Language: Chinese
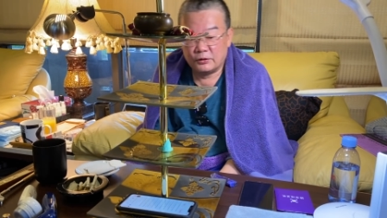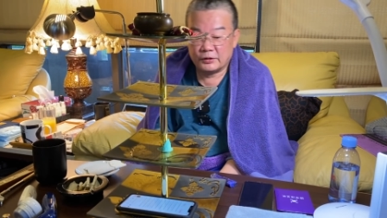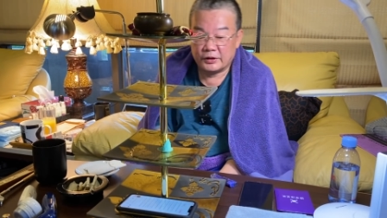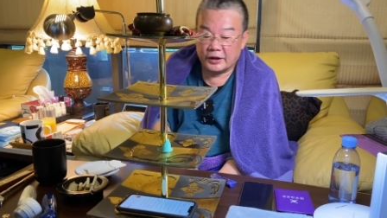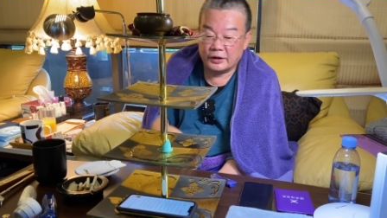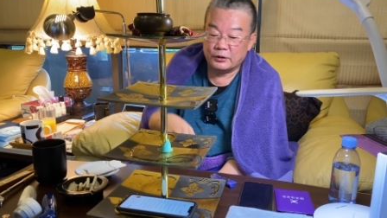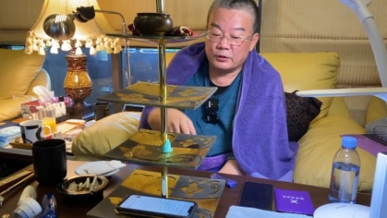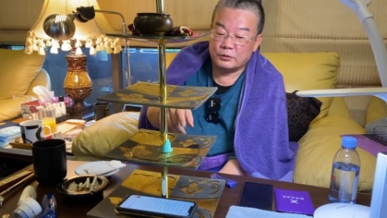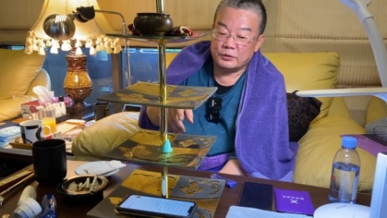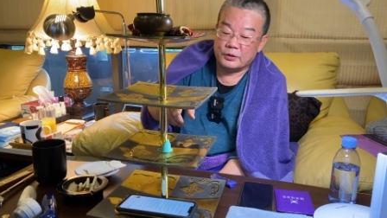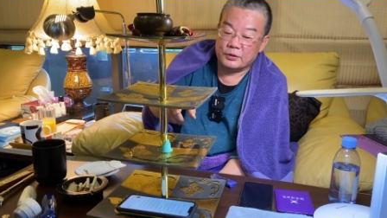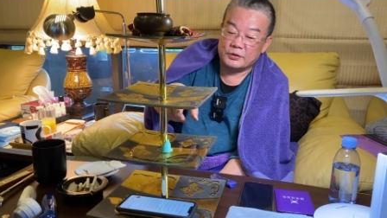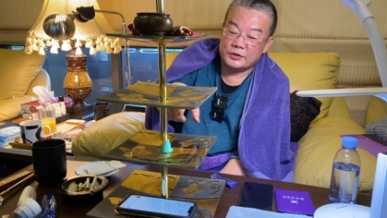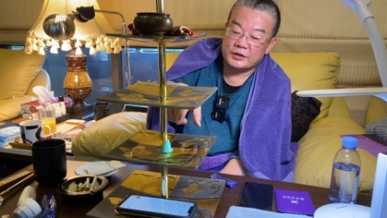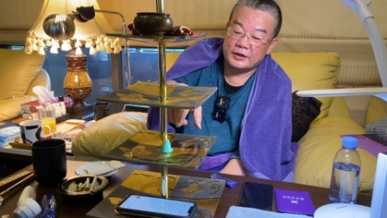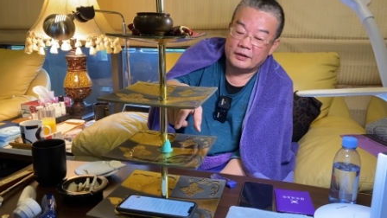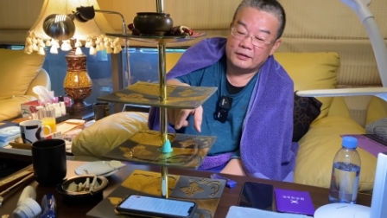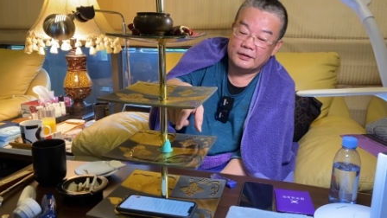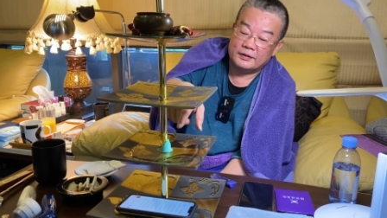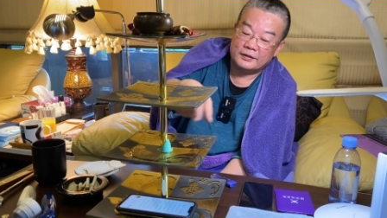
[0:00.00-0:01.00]
粘土有
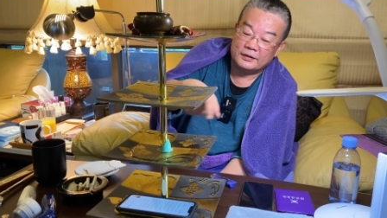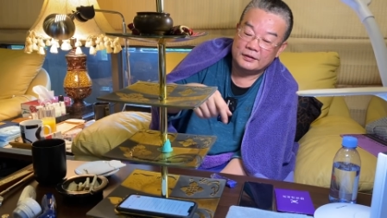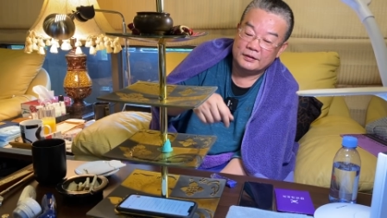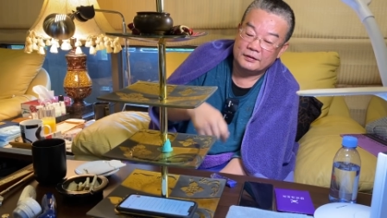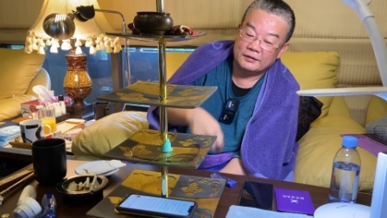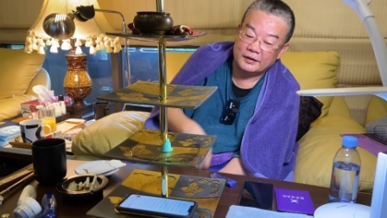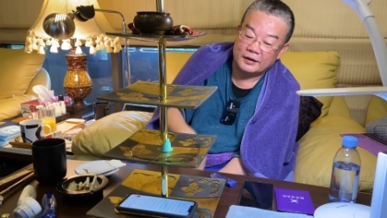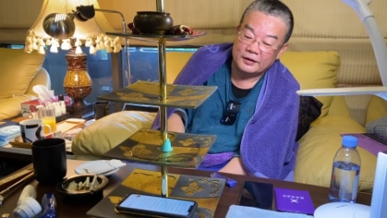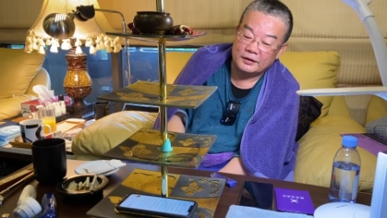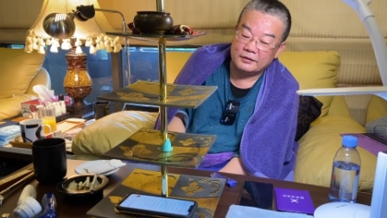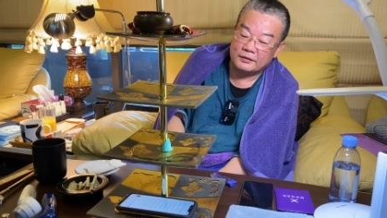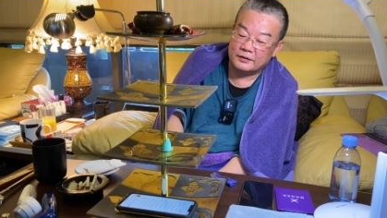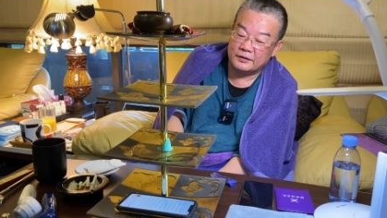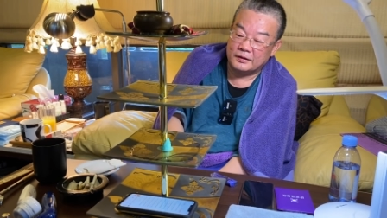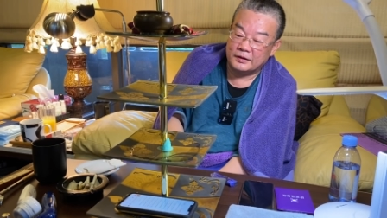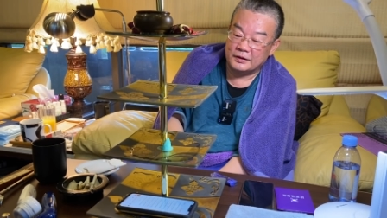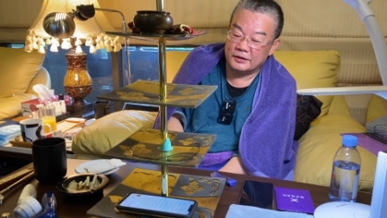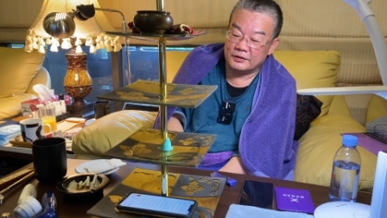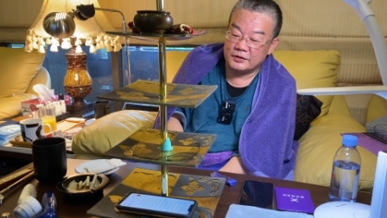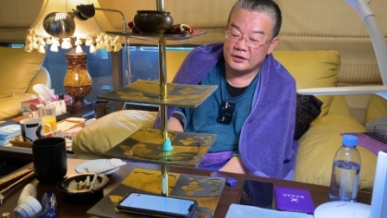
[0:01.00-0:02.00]
效，用粘土
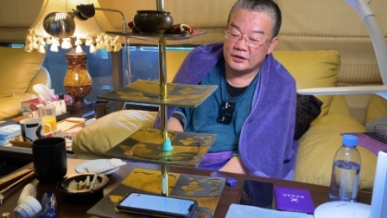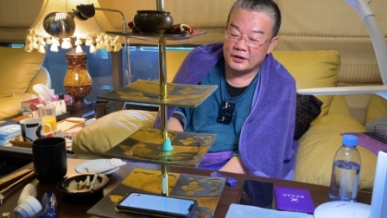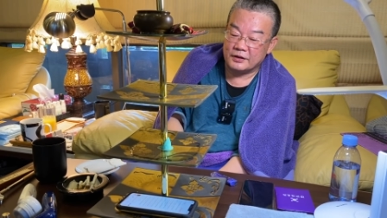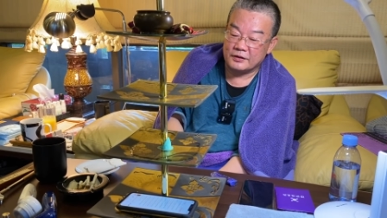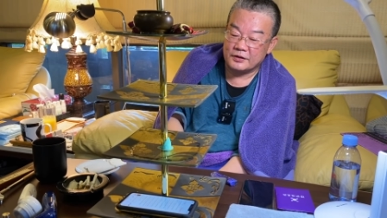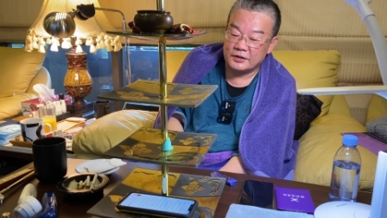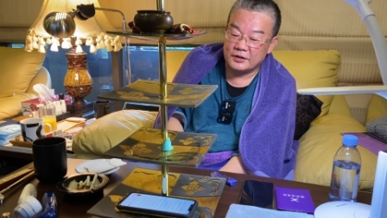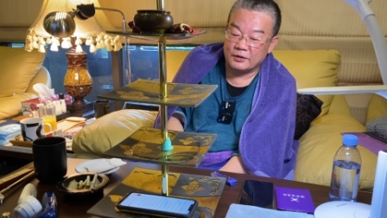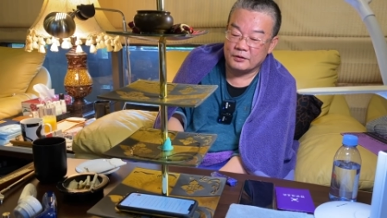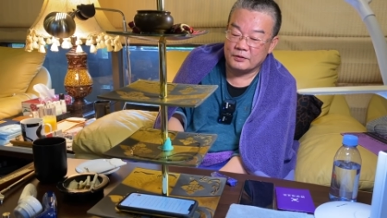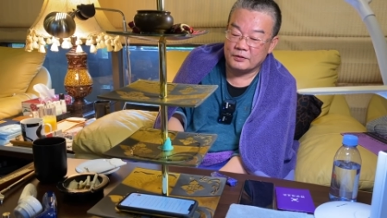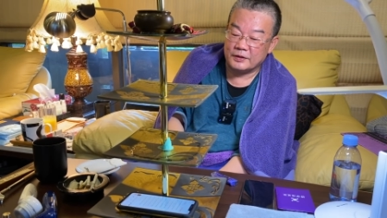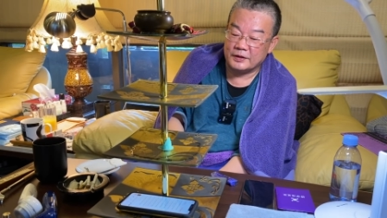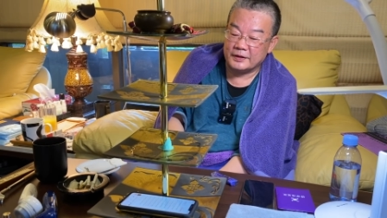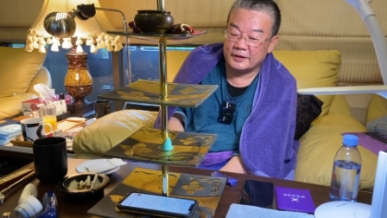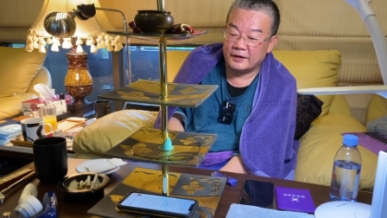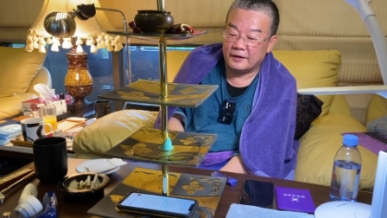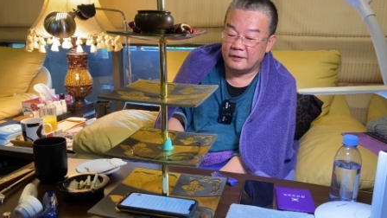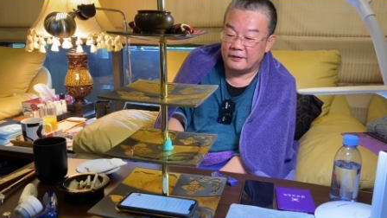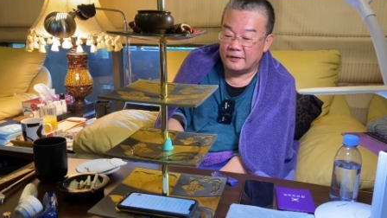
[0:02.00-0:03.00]
很有效，效果
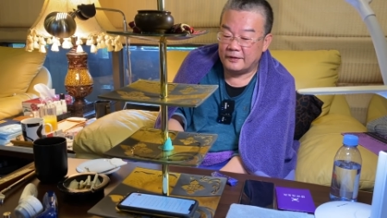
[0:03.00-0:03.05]
很好。